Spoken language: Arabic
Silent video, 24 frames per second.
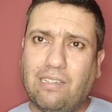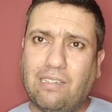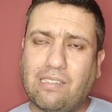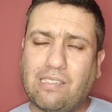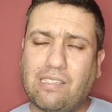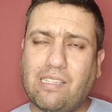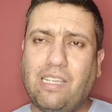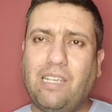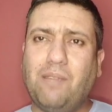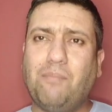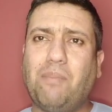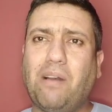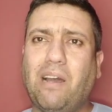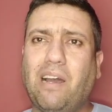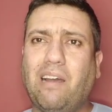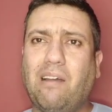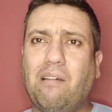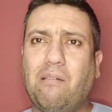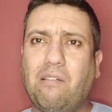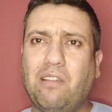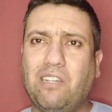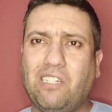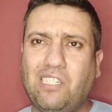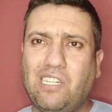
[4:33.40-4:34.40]
صعيبه
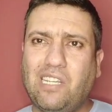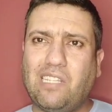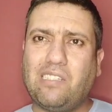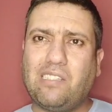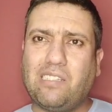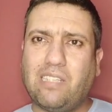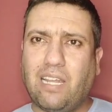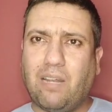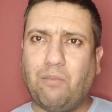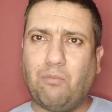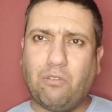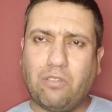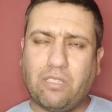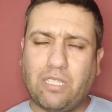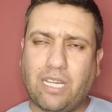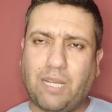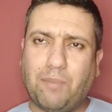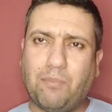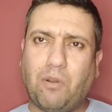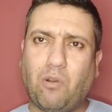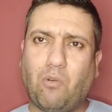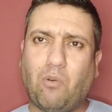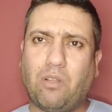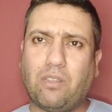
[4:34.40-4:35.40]
جازت على
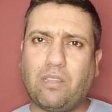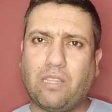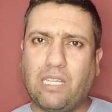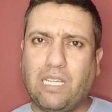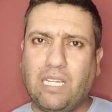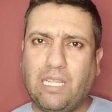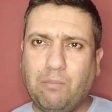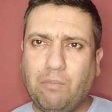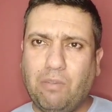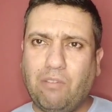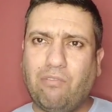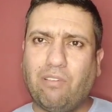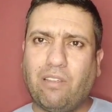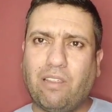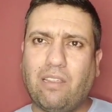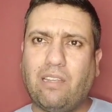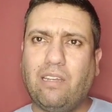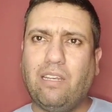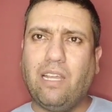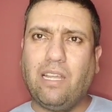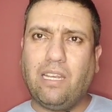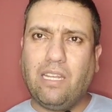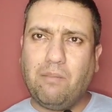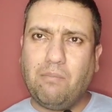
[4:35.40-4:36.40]
المنتخب الوطني
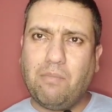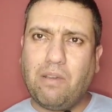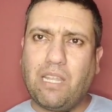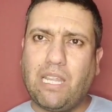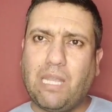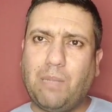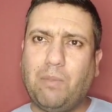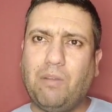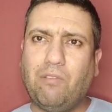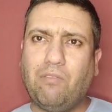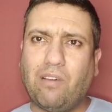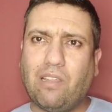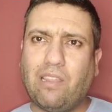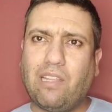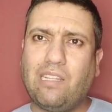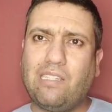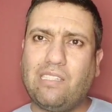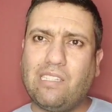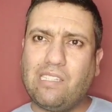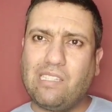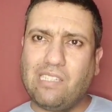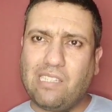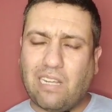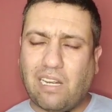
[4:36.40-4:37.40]
بفضل يعني ماذا بفضل
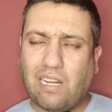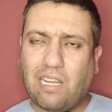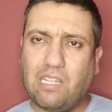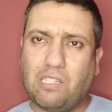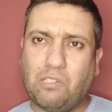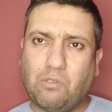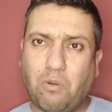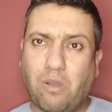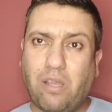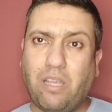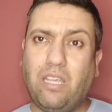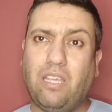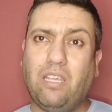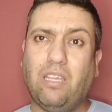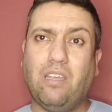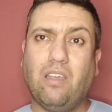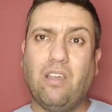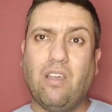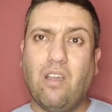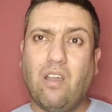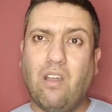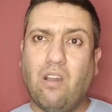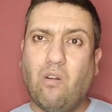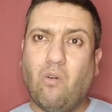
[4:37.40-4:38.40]
التسيير العشوائي
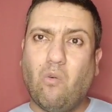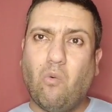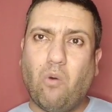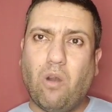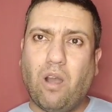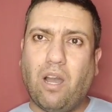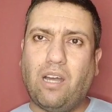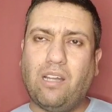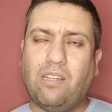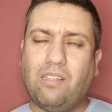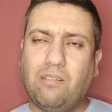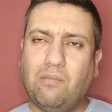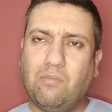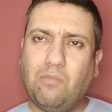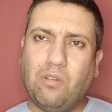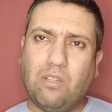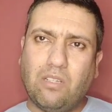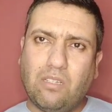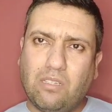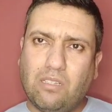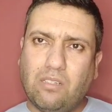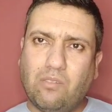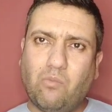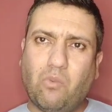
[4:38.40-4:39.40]

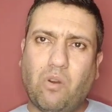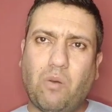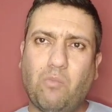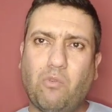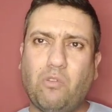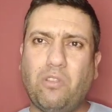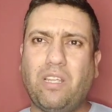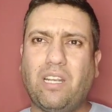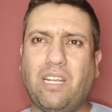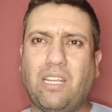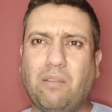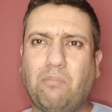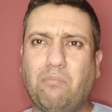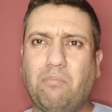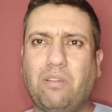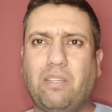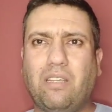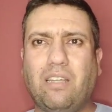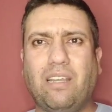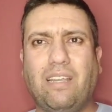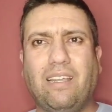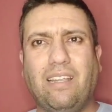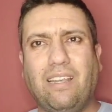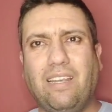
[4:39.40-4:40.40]
ومدرب
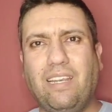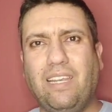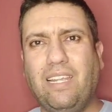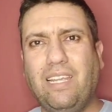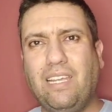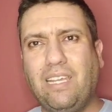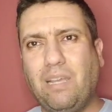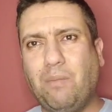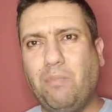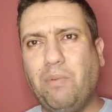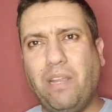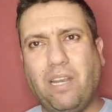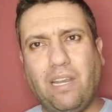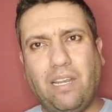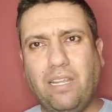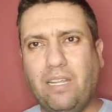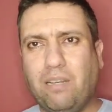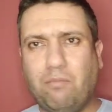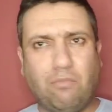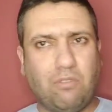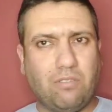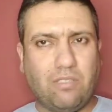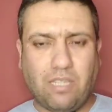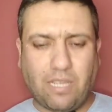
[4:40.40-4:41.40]
اللي كبير عليه
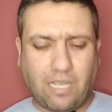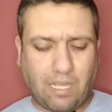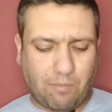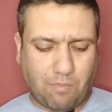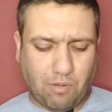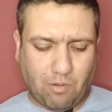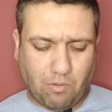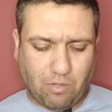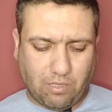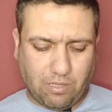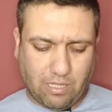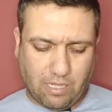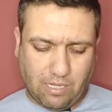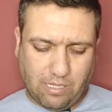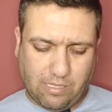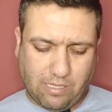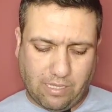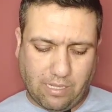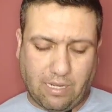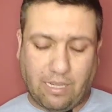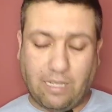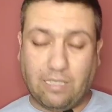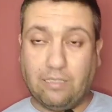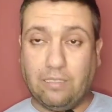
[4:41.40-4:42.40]
المنتخب الوطني
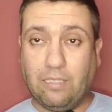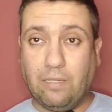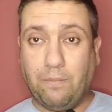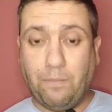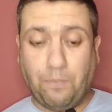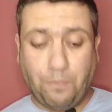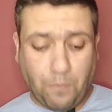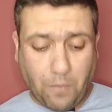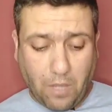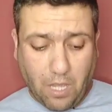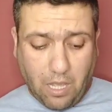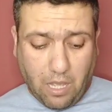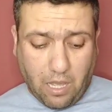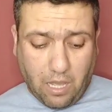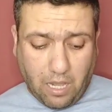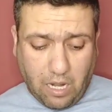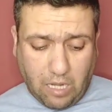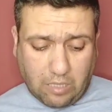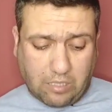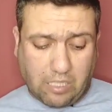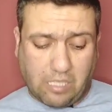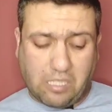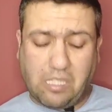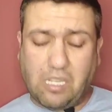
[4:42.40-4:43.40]
صراحه
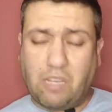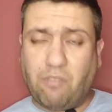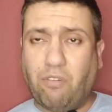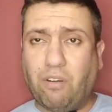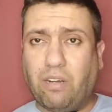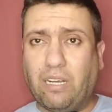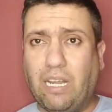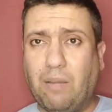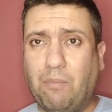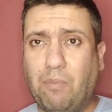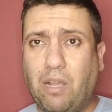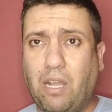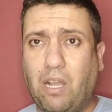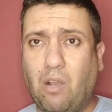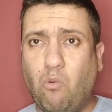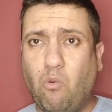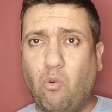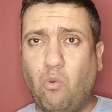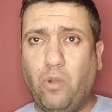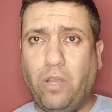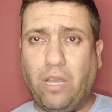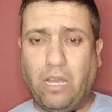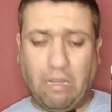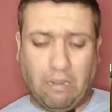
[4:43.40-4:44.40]
التصنيف الرابع او
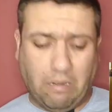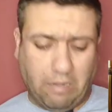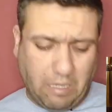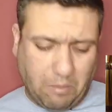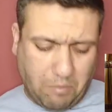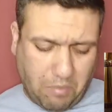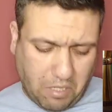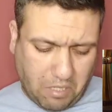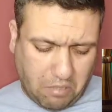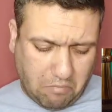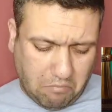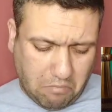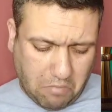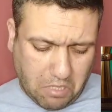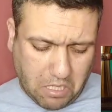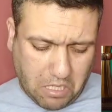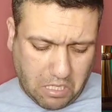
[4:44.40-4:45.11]
الوعاء الرابع